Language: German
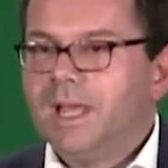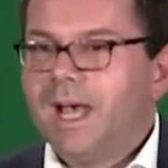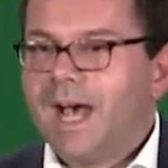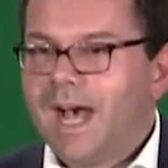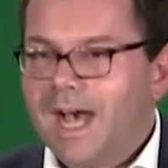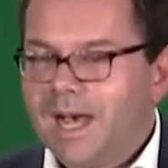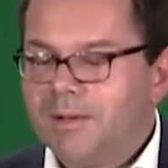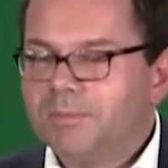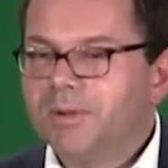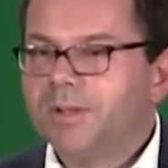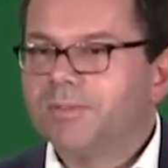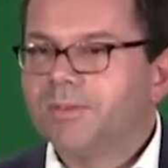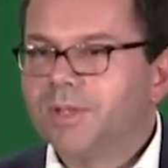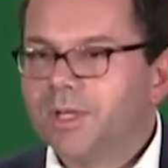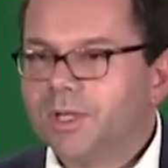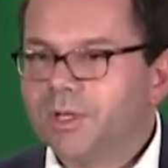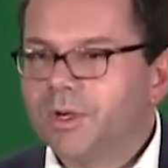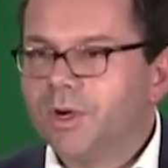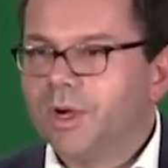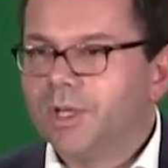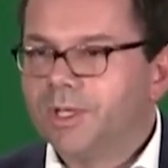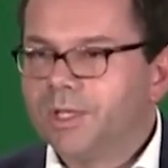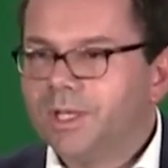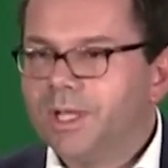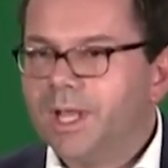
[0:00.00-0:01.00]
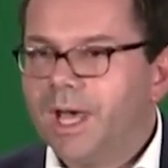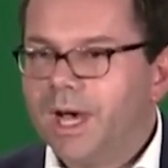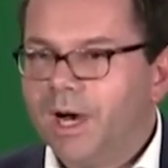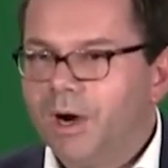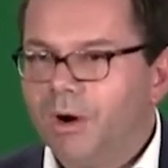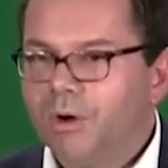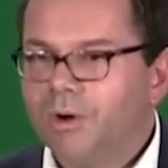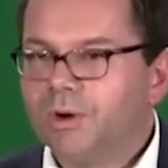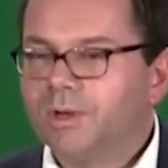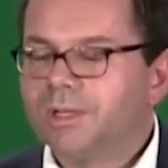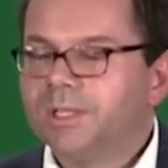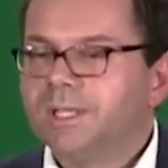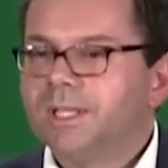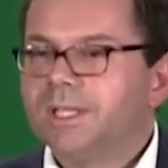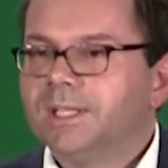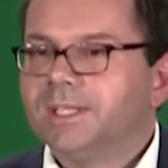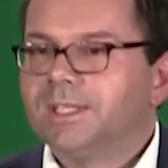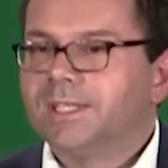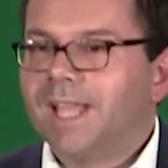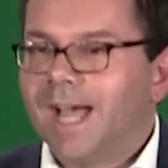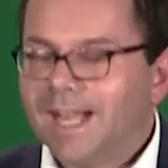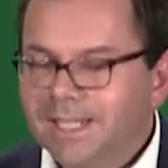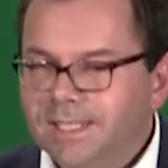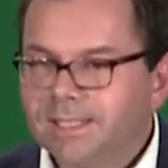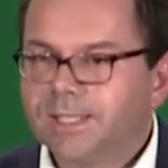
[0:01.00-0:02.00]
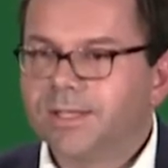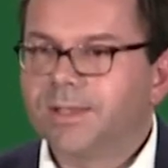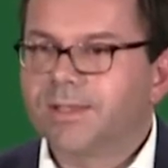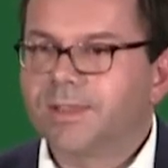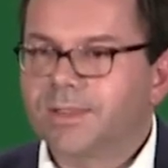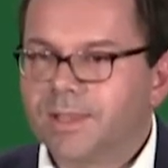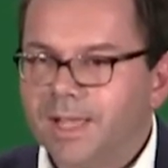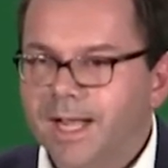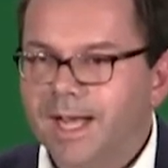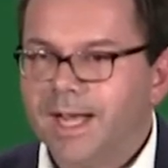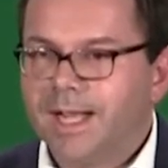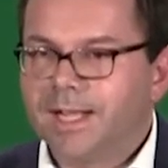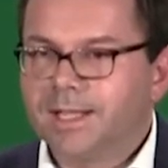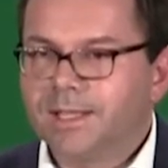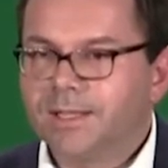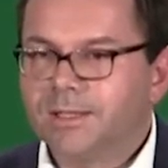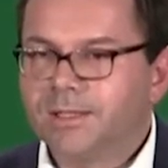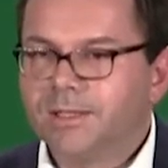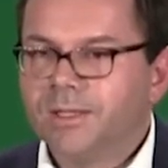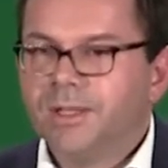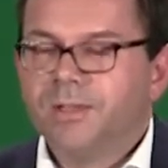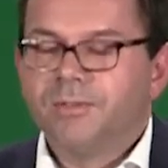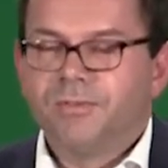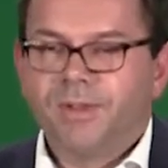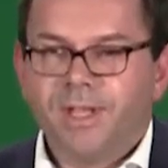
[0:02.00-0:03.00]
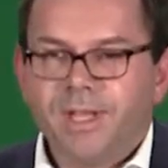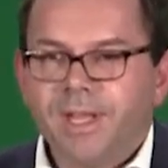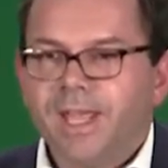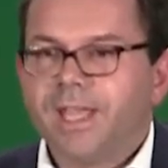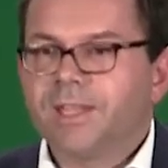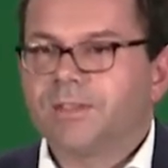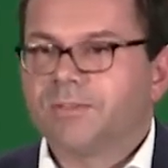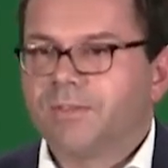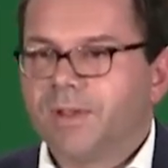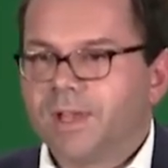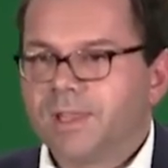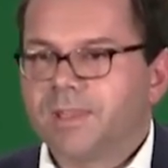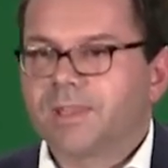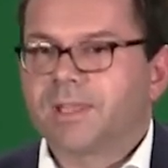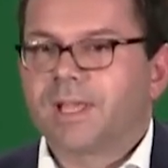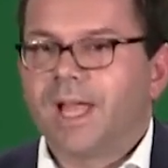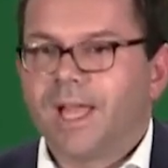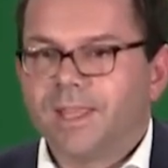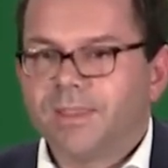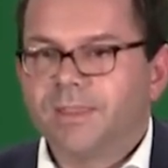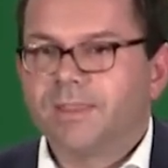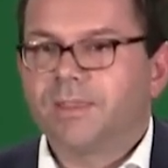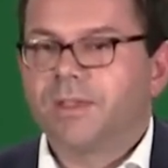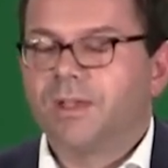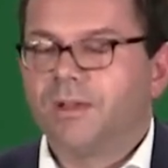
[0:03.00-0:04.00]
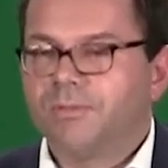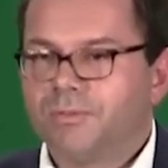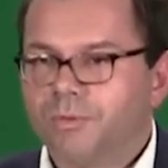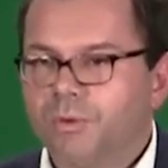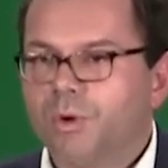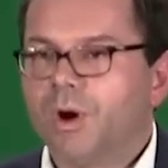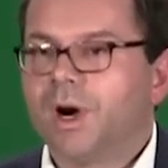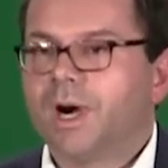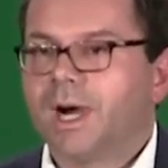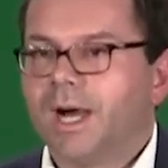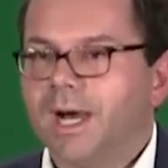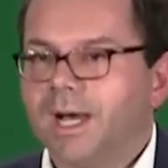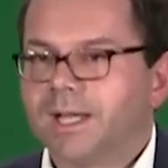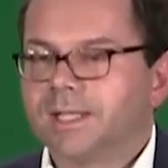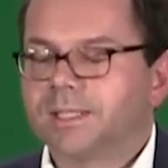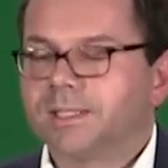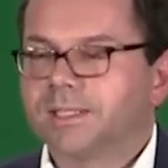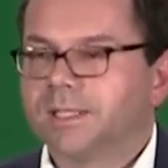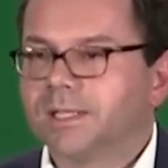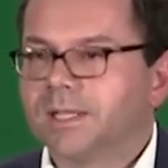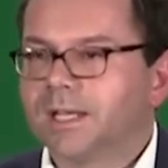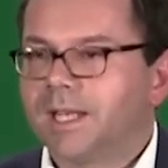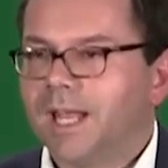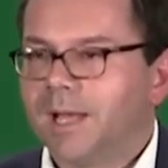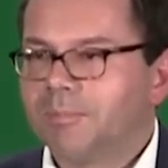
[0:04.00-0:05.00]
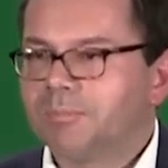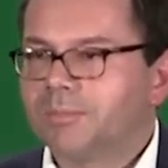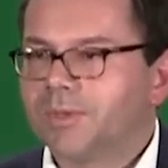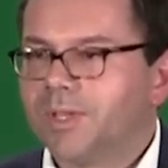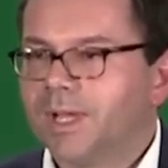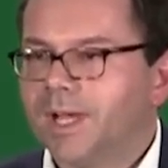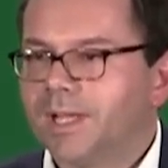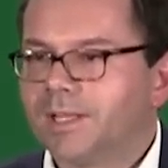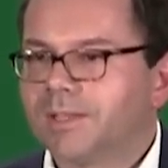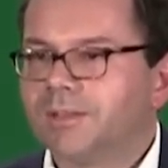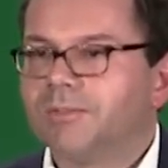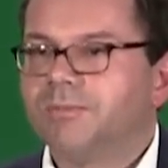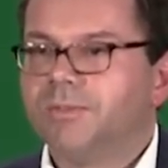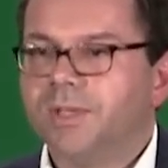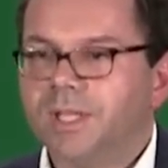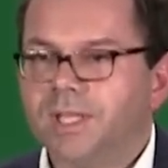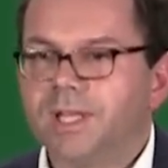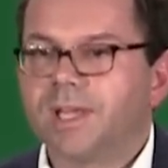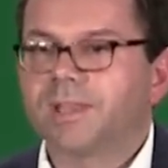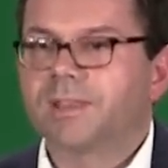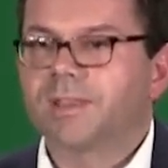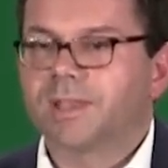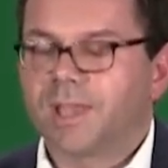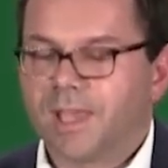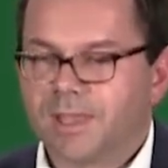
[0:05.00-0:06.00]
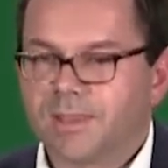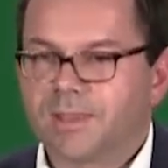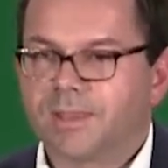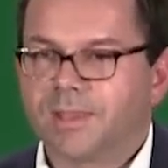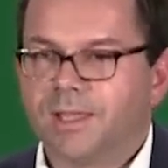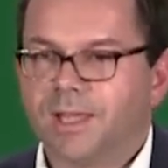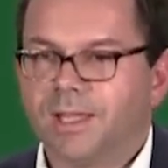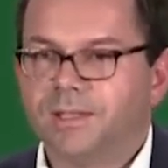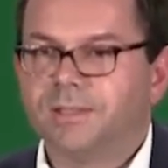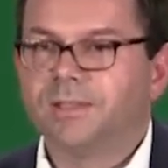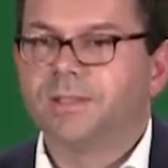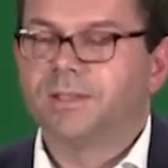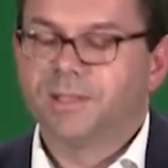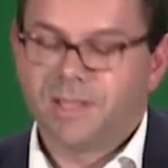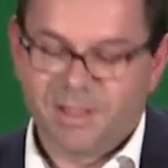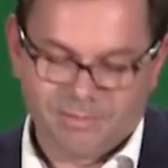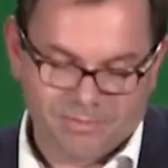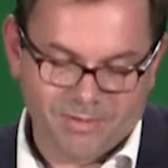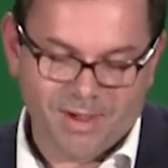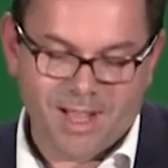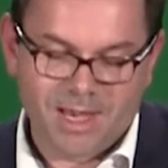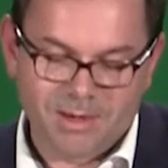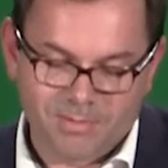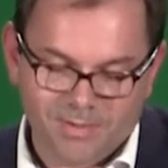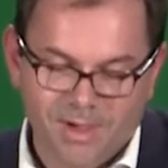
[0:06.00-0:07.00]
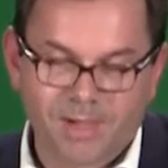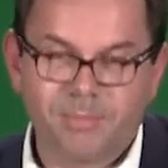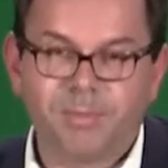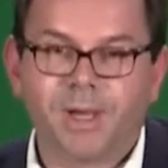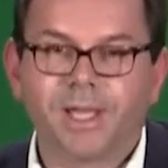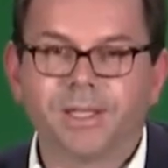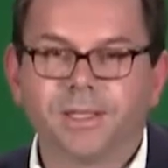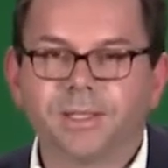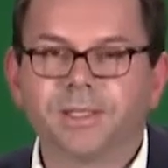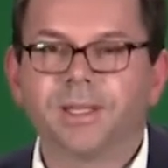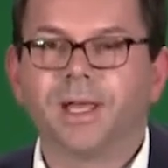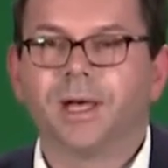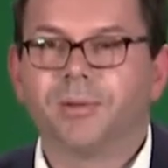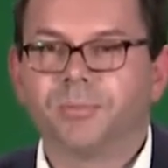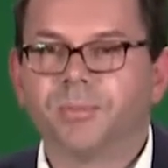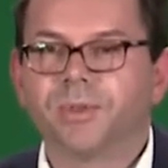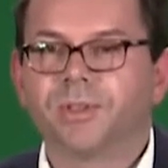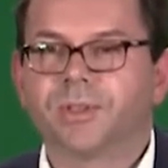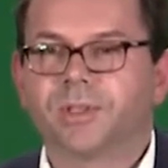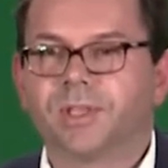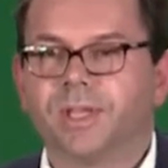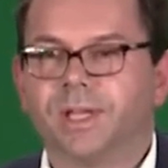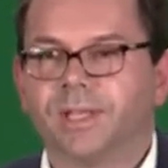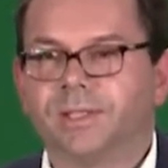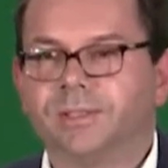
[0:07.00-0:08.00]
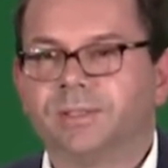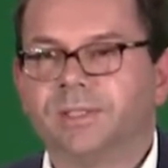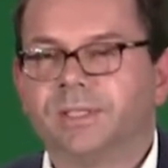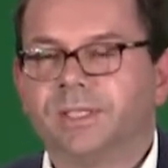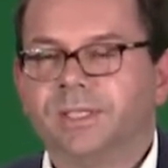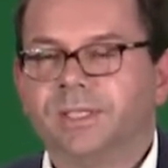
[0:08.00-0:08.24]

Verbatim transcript: Aber wir können auch Danke sagen, wenn etwas ganz hervorragend geklappt hat, wie das gestern der Fall war, meine Damen und Herren.